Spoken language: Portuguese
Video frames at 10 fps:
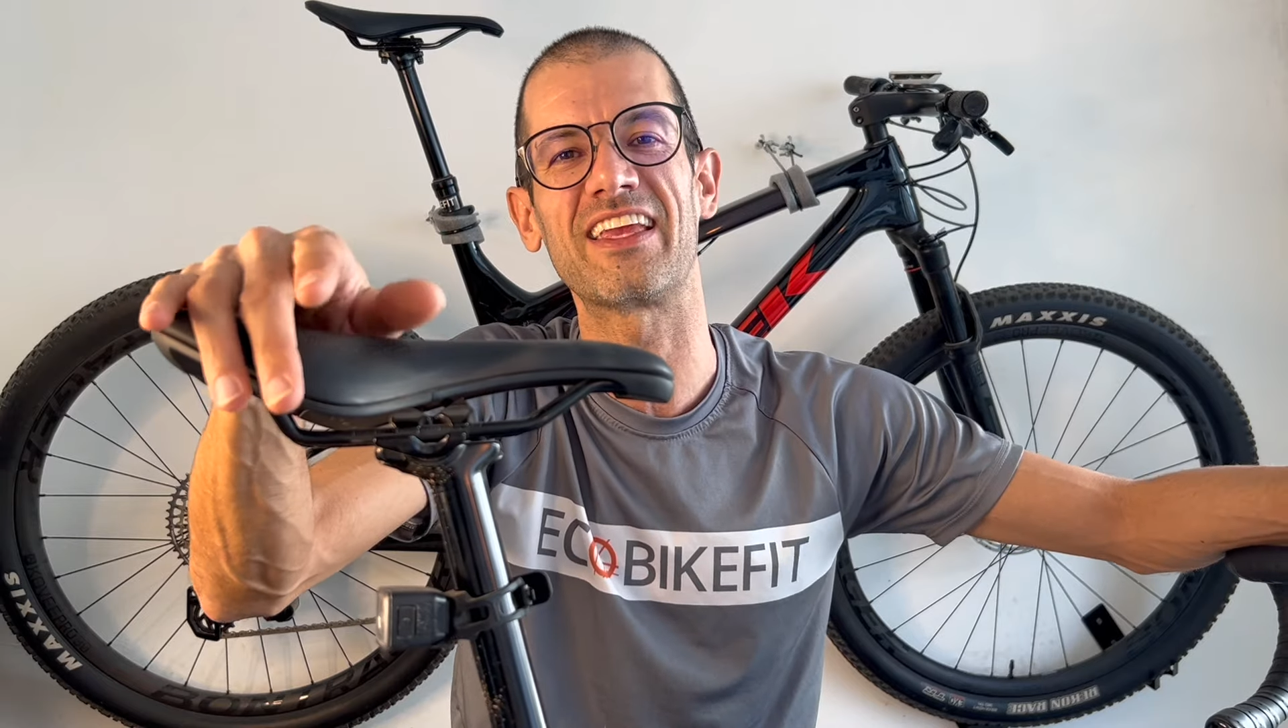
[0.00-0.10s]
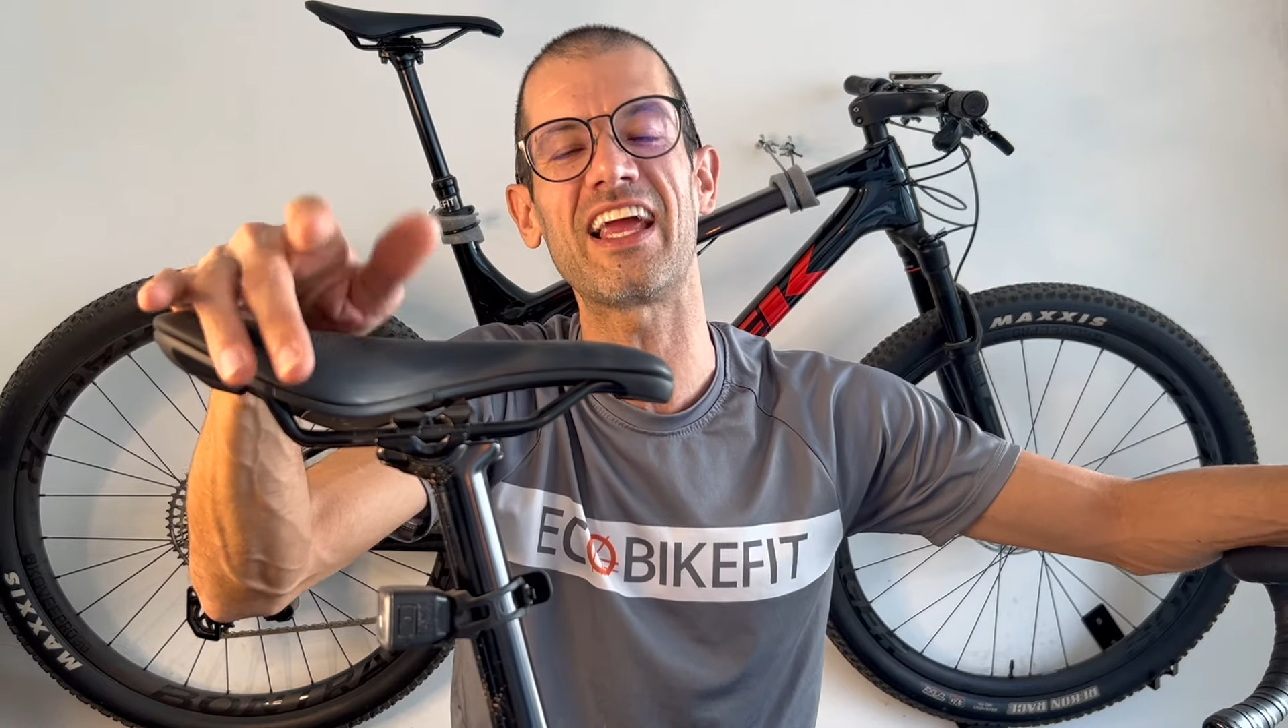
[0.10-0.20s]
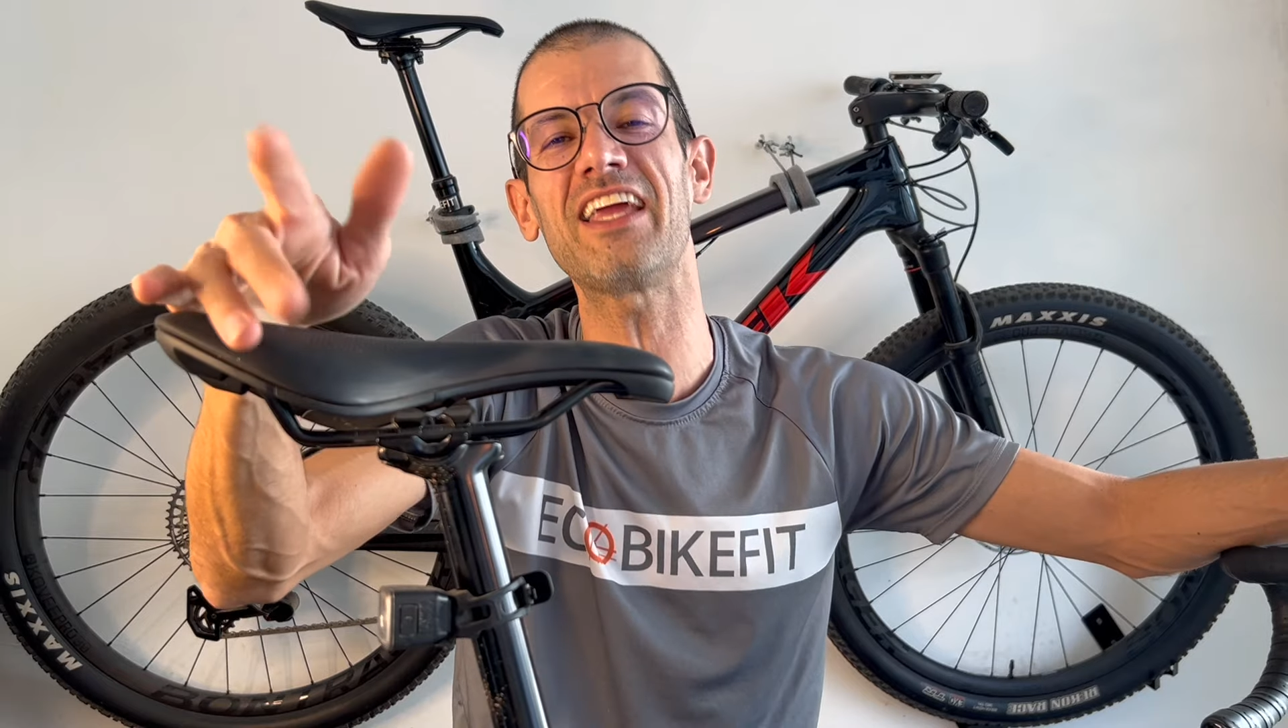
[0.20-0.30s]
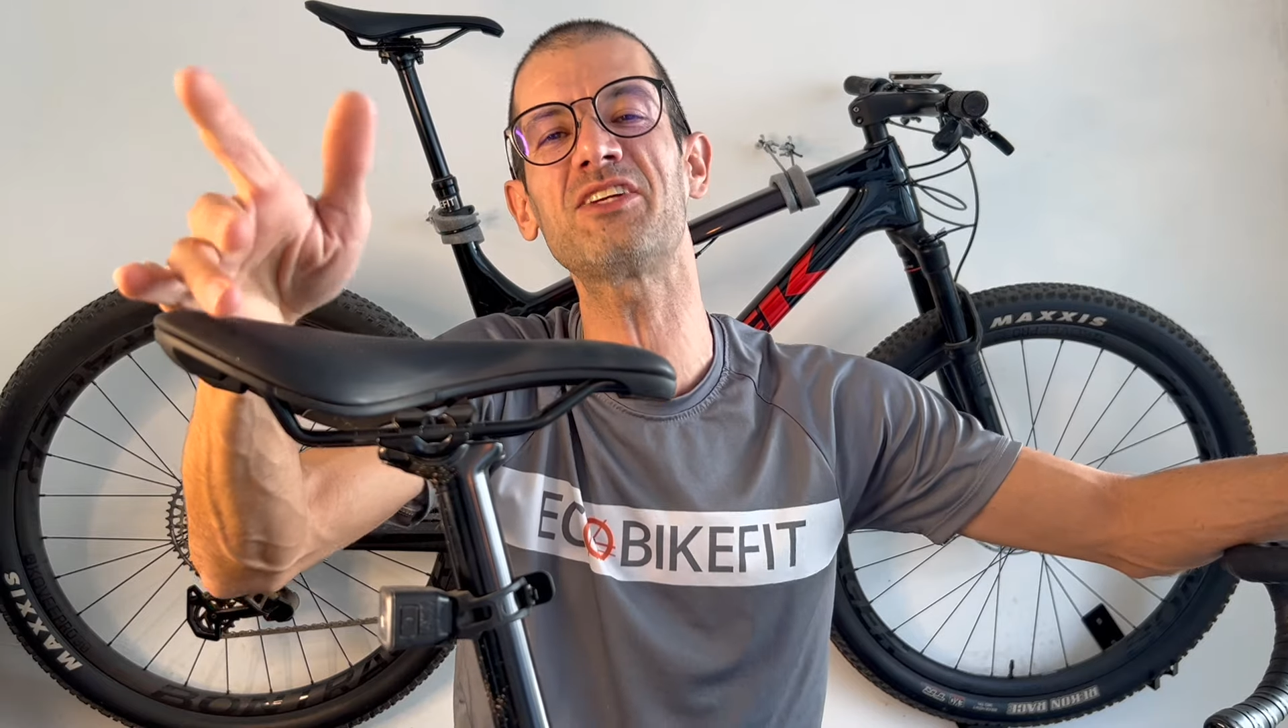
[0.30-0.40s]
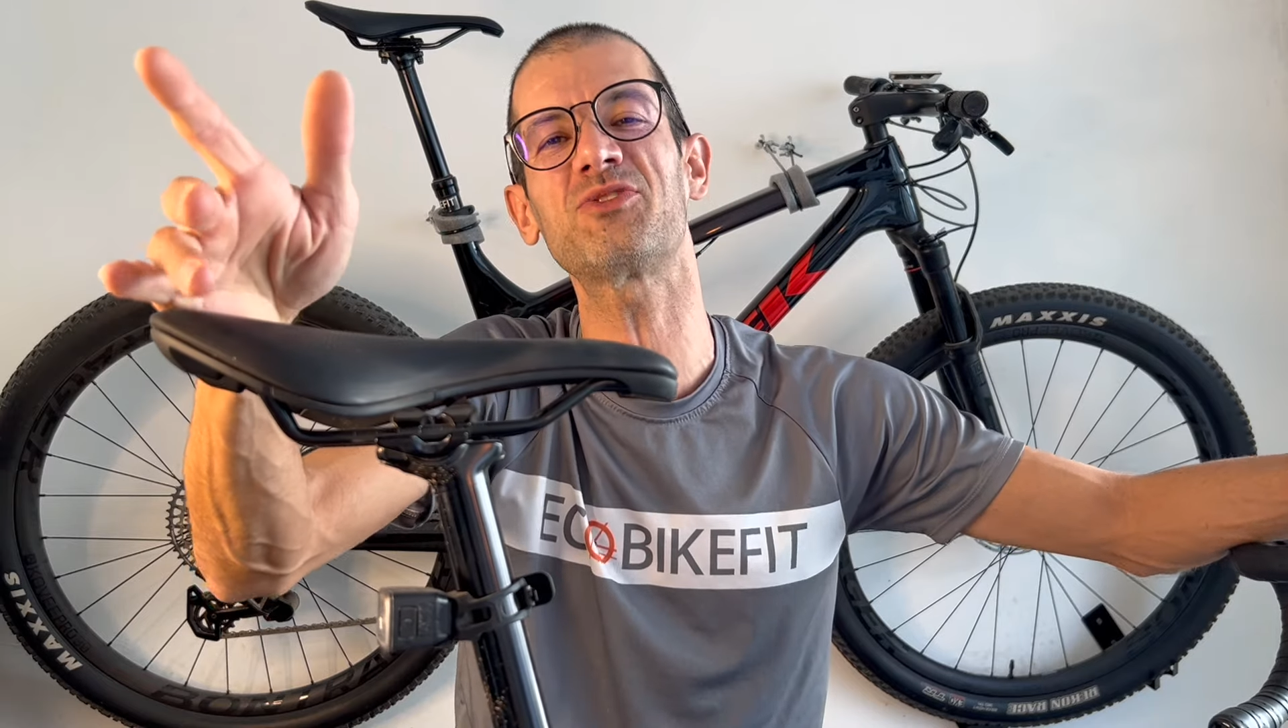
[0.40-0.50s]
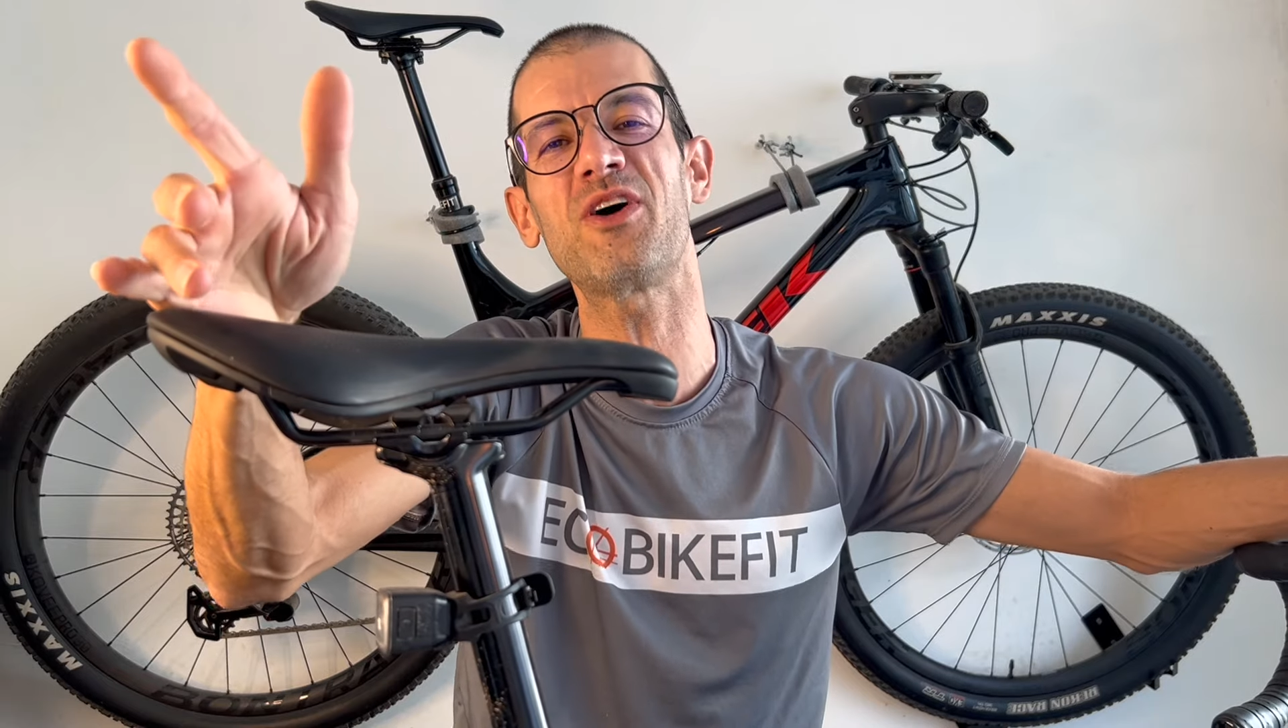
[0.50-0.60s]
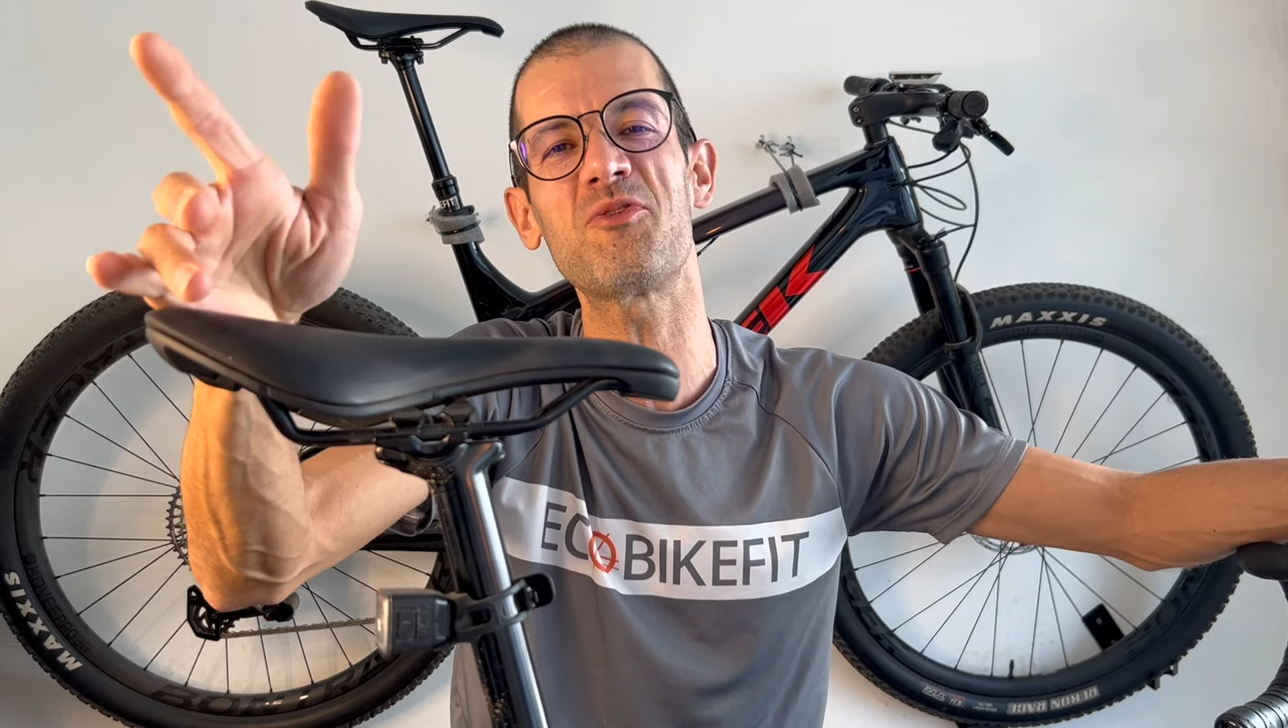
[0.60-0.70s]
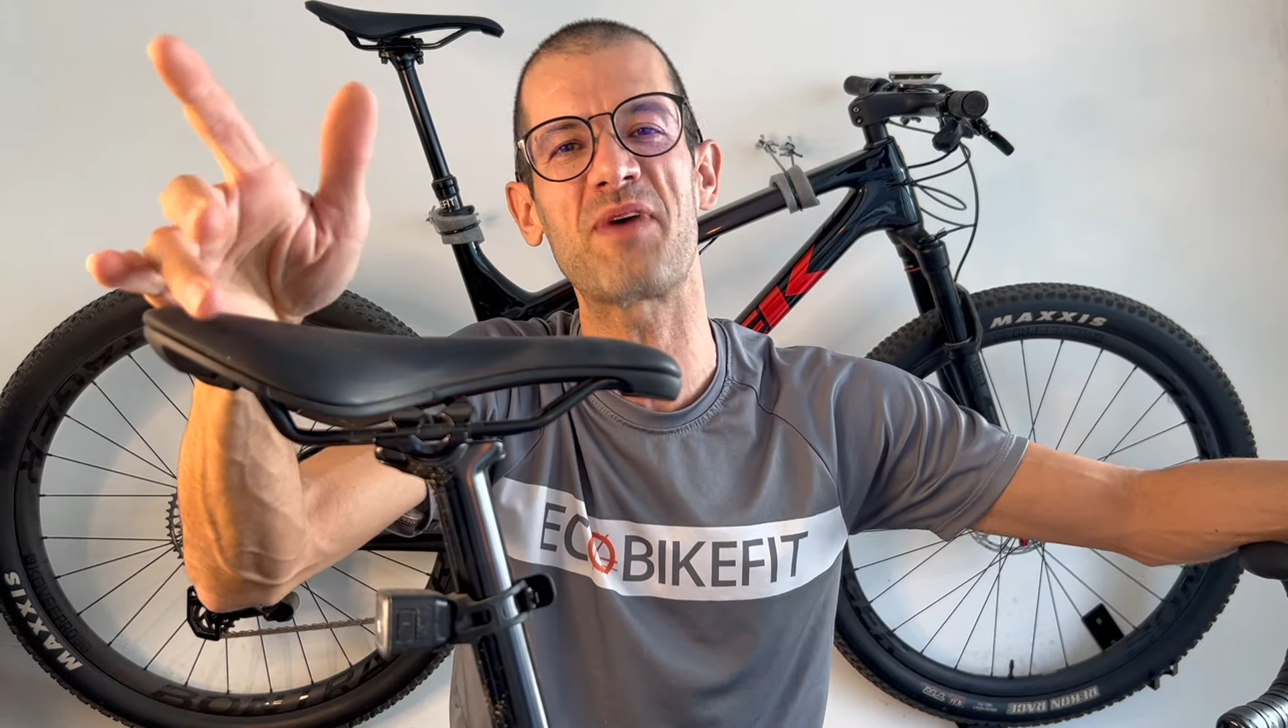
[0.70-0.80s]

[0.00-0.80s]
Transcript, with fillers: E aí, João,